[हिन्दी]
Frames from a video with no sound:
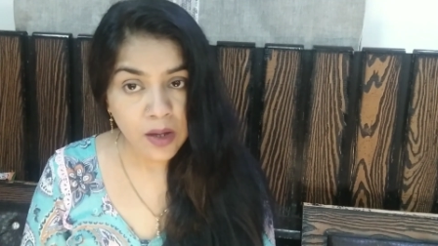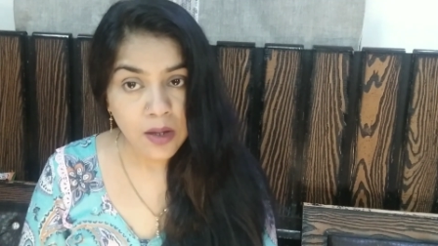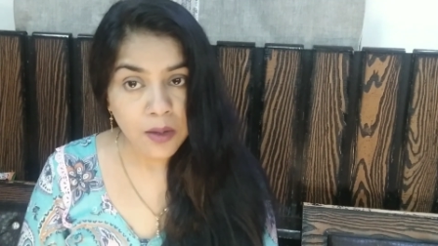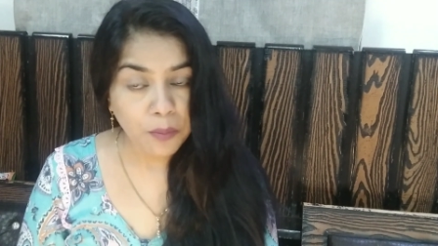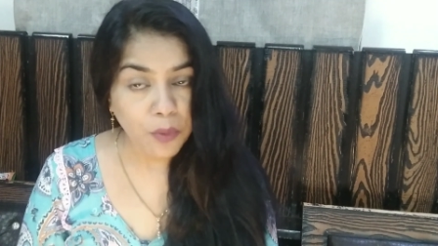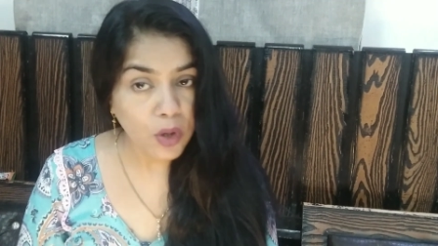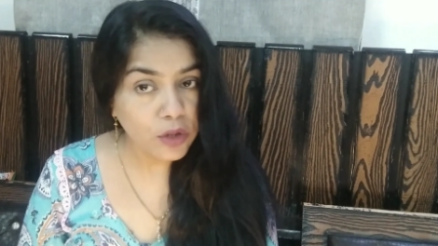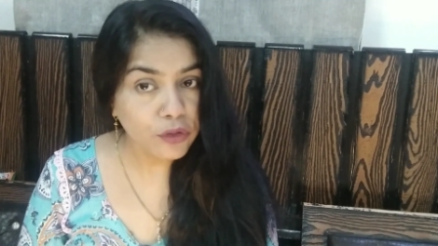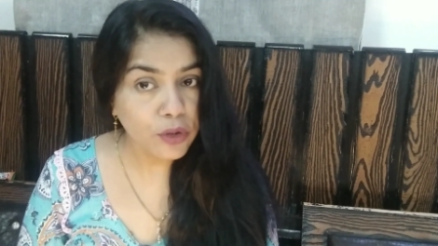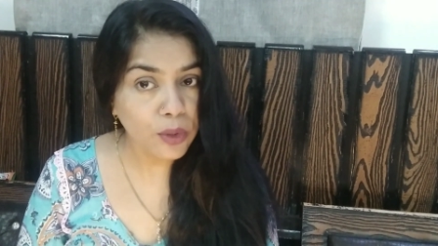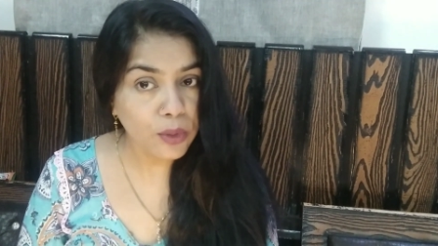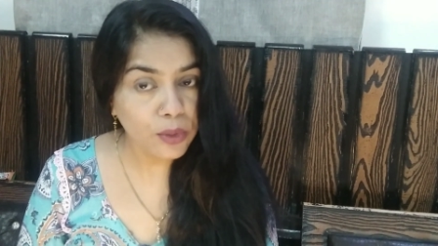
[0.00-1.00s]
बहुत
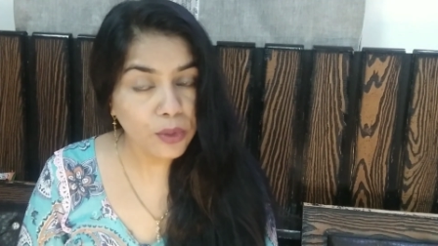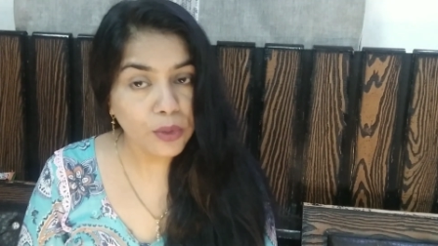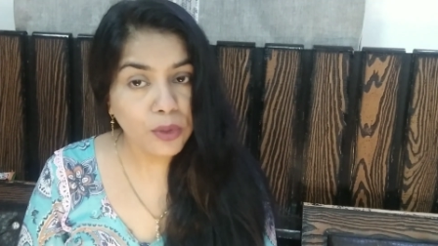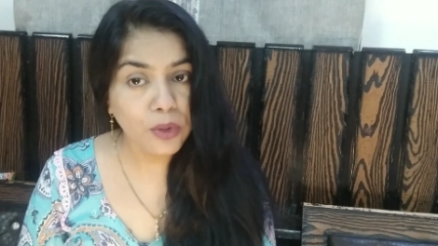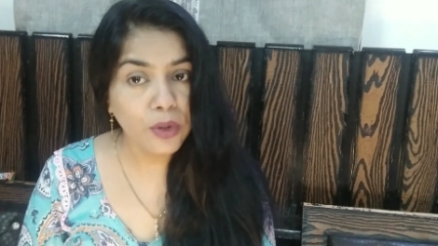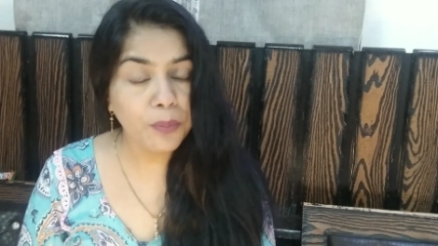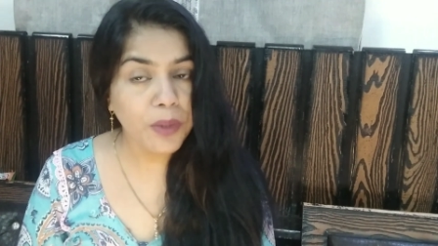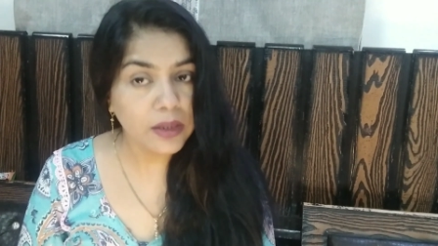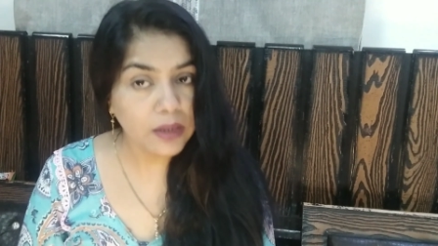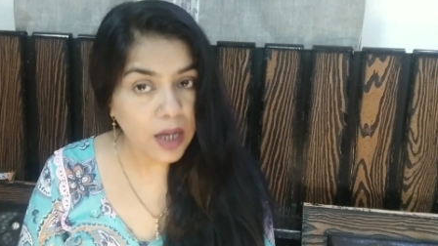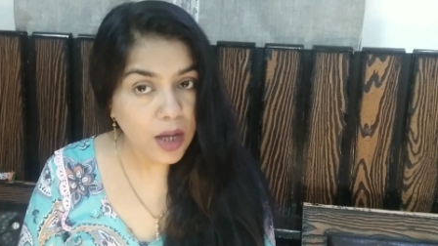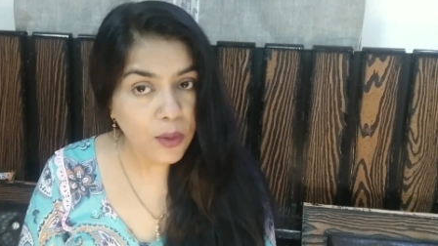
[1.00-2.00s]
से लोगों को
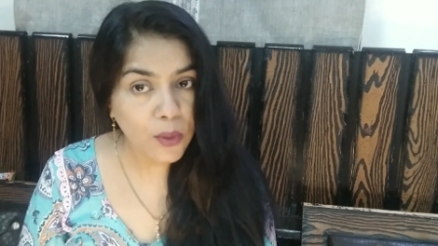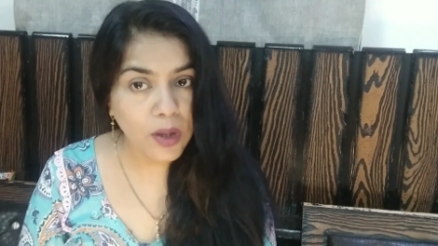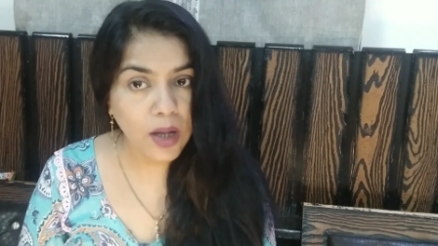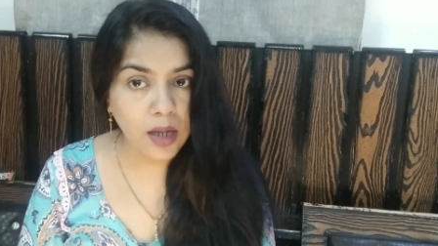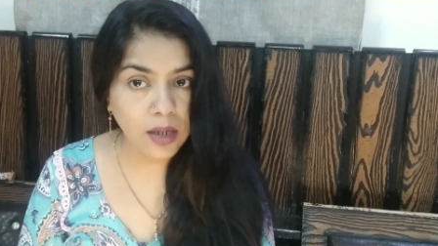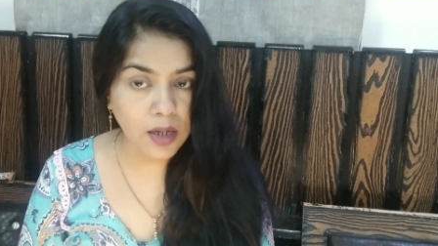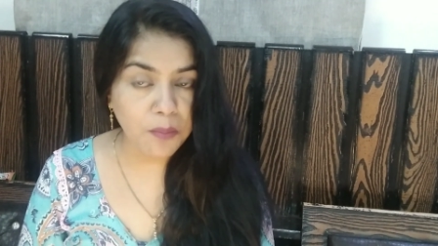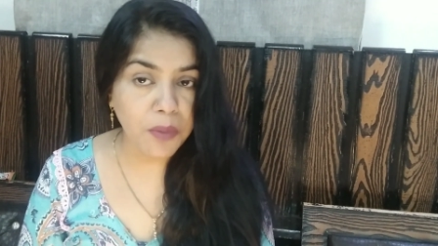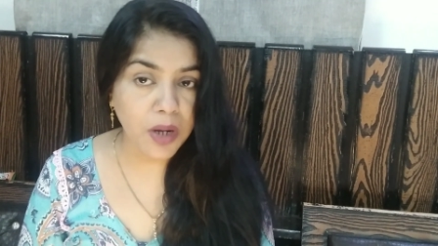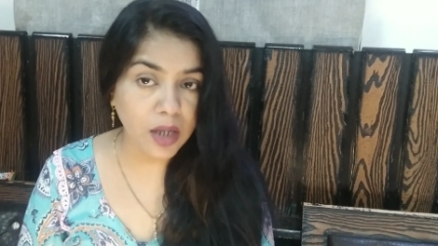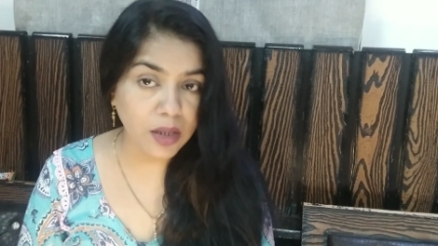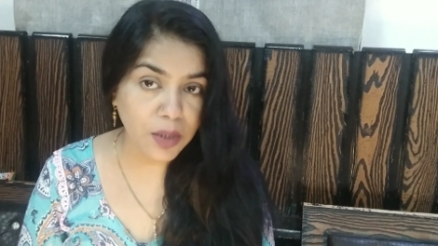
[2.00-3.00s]
पता होगा कि
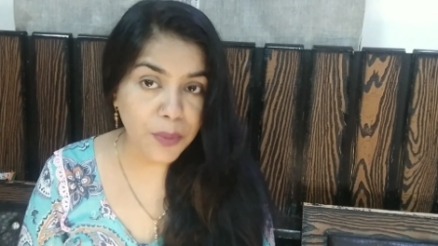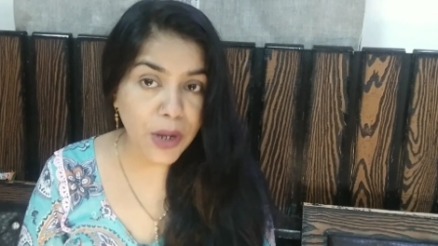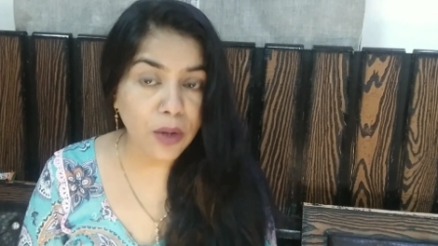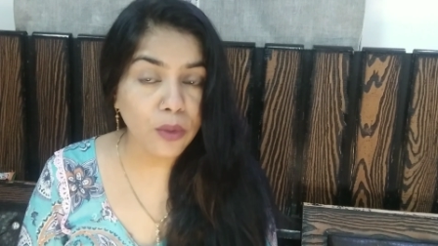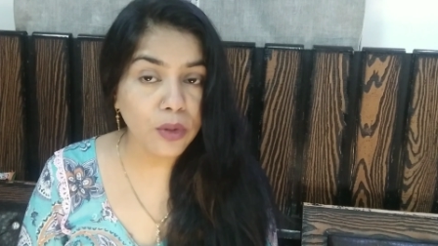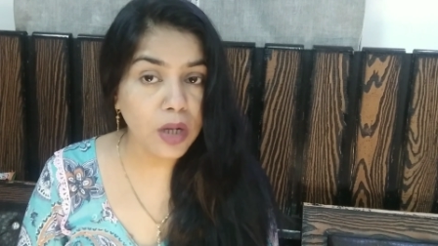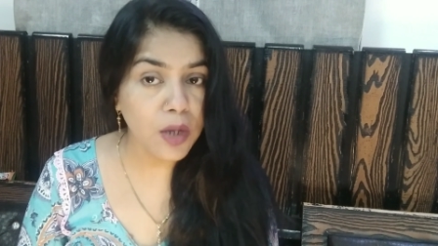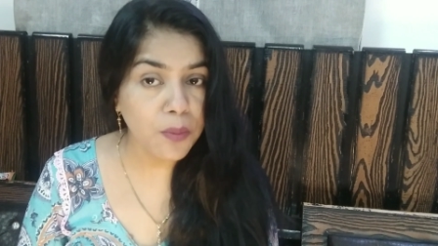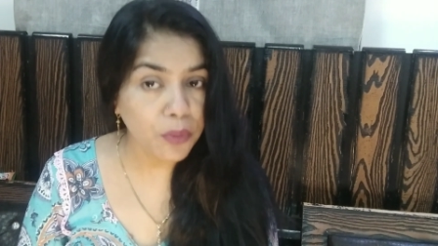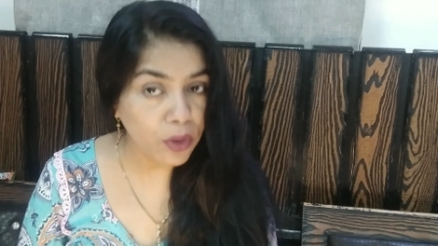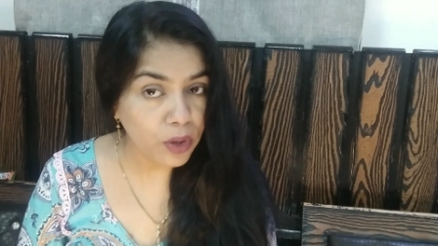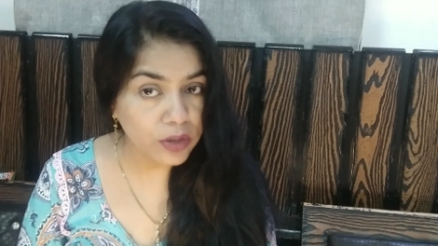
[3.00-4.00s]
मेहंदी बालों के लिए
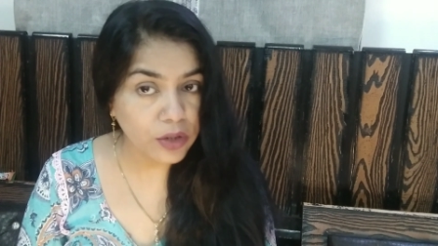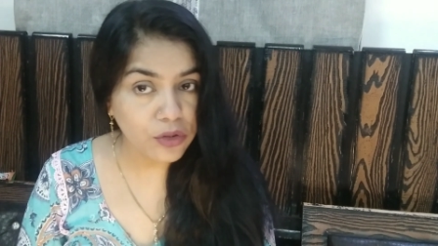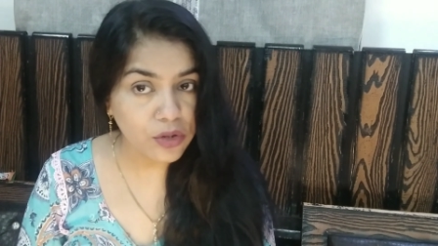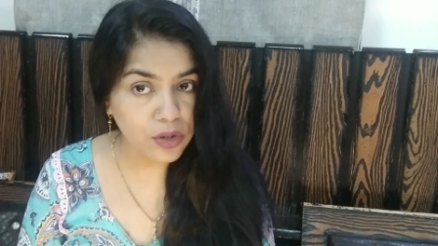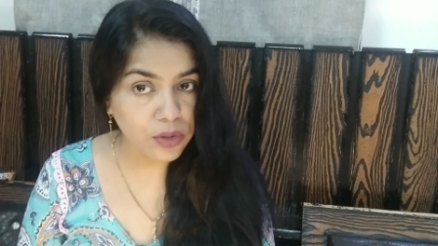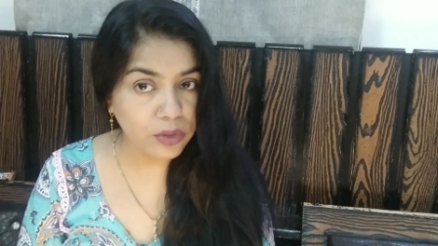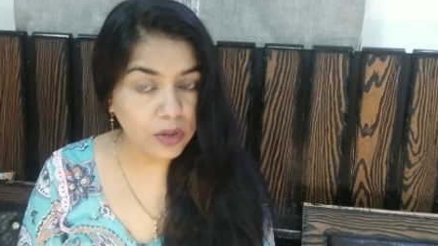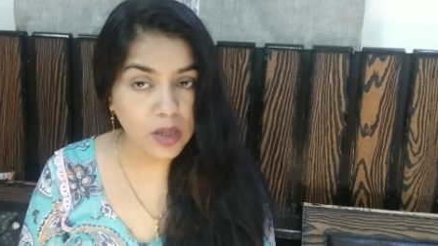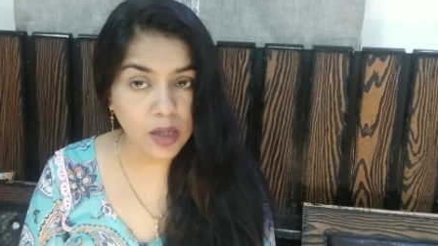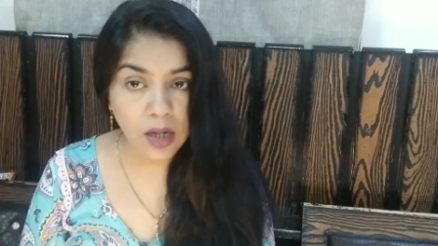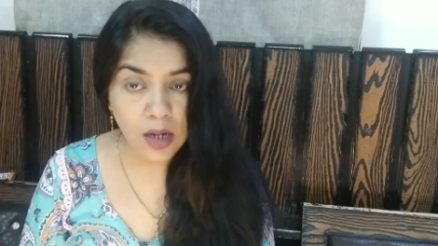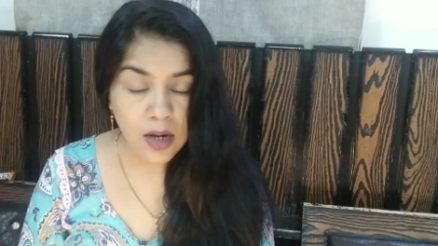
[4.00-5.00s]
बहुत अच्छी होती
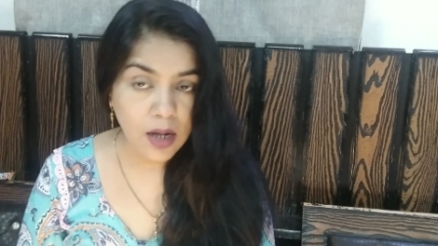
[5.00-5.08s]
है